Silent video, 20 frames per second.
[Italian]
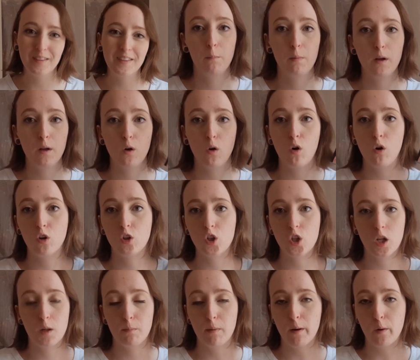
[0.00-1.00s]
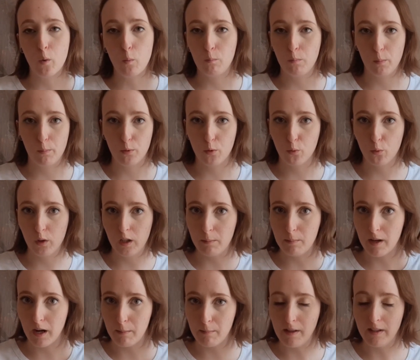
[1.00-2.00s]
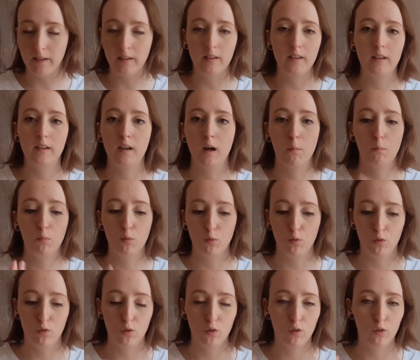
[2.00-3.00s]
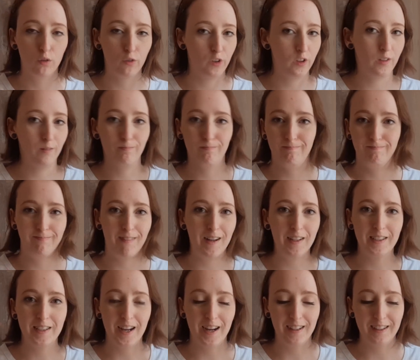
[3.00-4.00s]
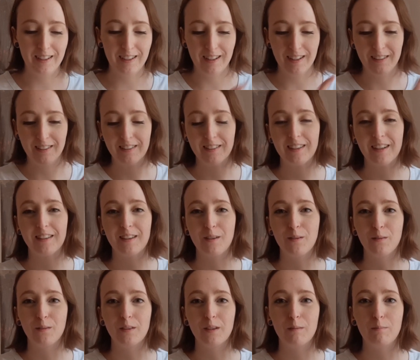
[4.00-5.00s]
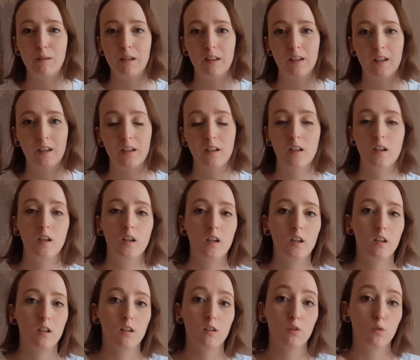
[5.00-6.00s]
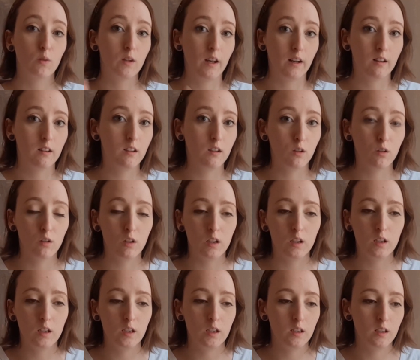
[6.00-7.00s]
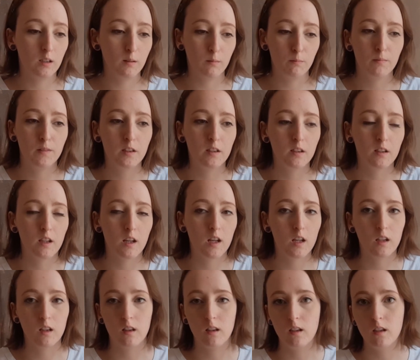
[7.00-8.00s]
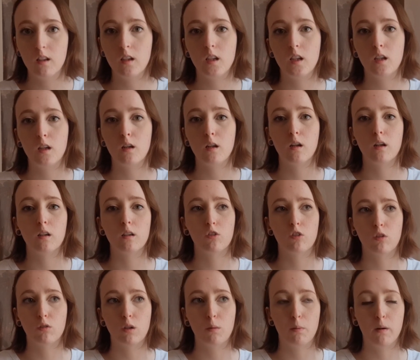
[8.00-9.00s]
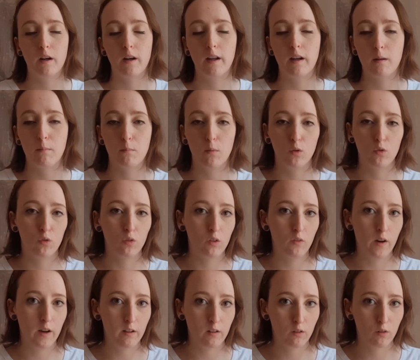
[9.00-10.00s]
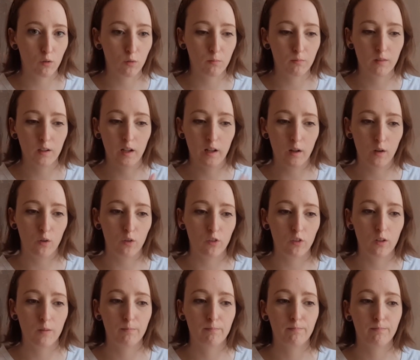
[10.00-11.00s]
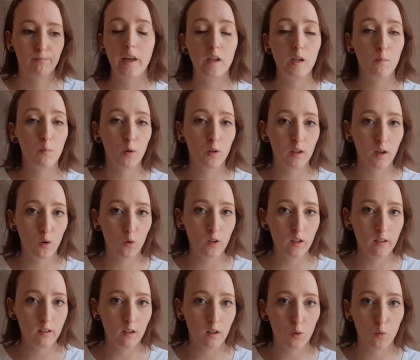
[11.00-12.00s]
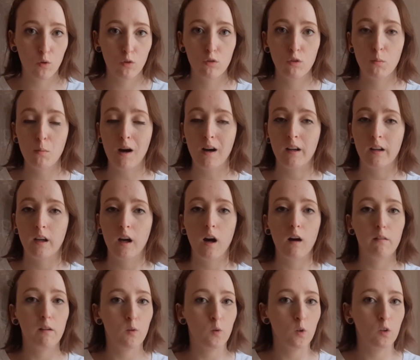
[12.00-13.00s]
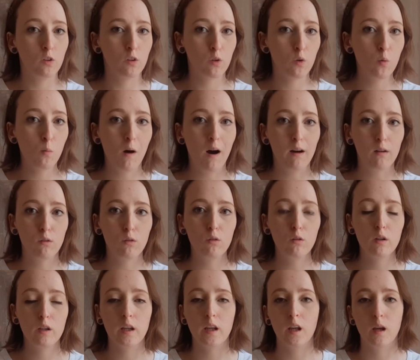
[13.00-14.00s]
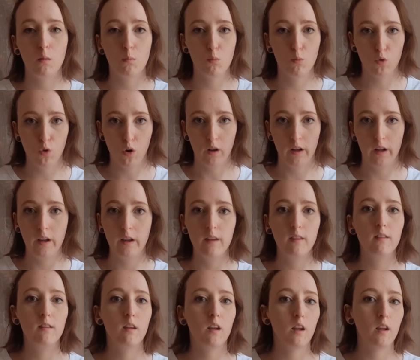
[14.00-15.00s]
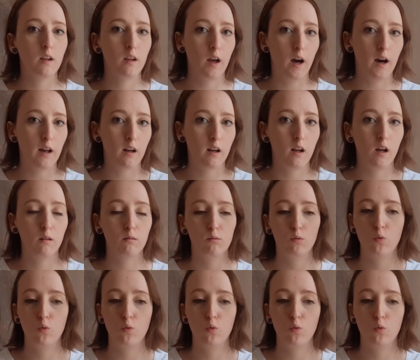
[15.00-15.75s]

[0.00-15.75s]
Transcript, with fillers: Però oggi ne parlo un po' più liberamente, appunto così, a chiacchiera tra di noi, mentre eh, sugli articoli scritti eh, cerco di parlare in modo diverso delle cose. Il protagonista di questo manga è un essere umano che muore e si reincarna.